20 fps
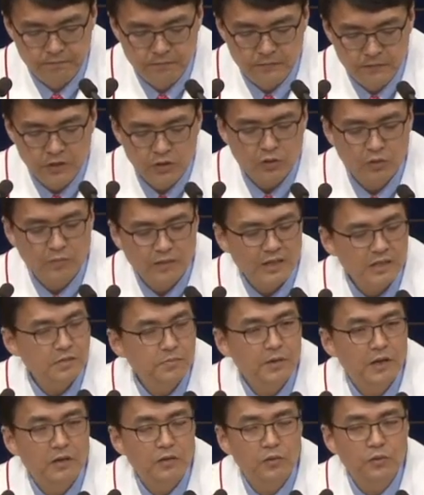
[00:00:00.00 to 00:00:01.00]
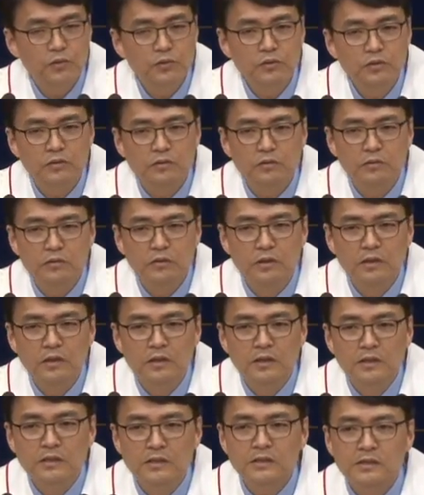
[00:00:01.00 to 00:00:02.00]
그리고 마지막으로는
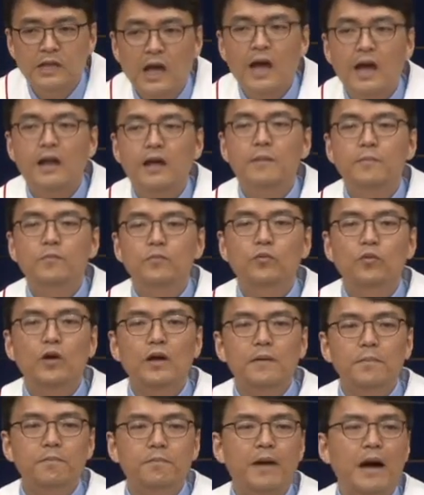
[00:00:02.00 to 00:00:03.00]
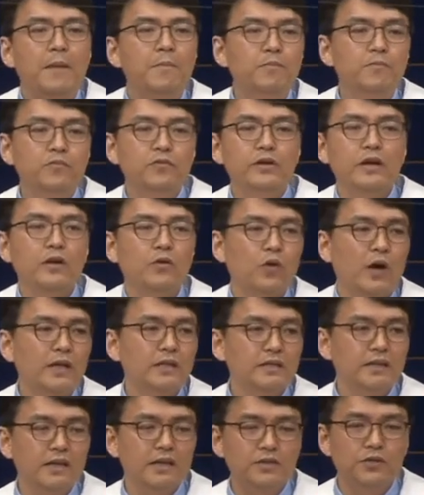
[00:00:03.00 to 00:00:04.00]
사람과 만물의
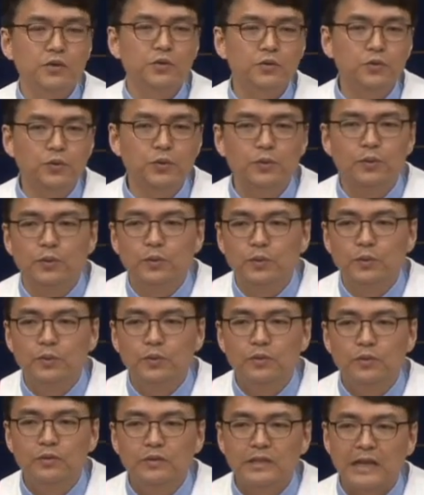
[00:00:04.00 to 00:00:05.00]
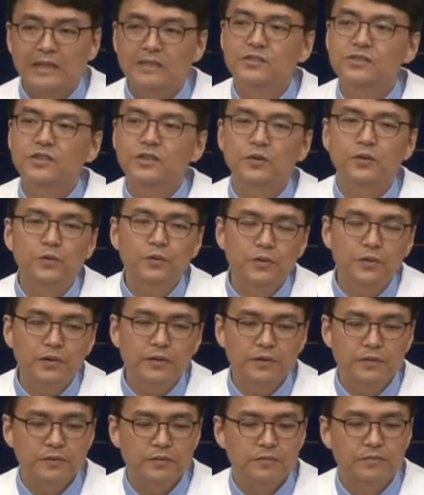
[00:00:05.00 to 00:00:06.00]
관계에서도 단절이 온
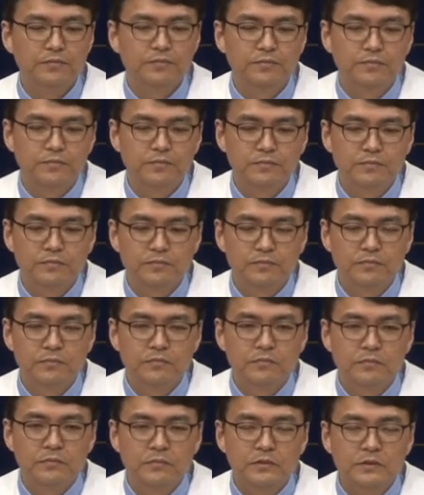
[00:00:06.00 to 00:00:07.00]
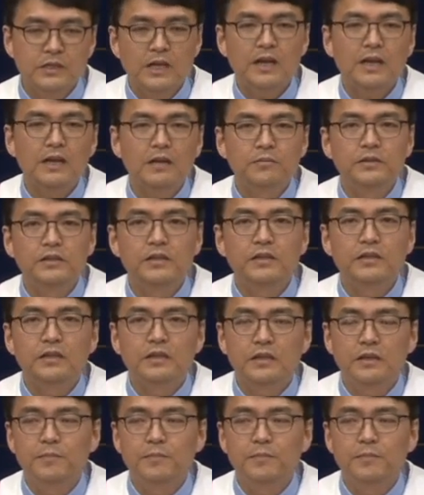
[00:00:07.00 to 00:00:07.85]
거예요. 사람이 이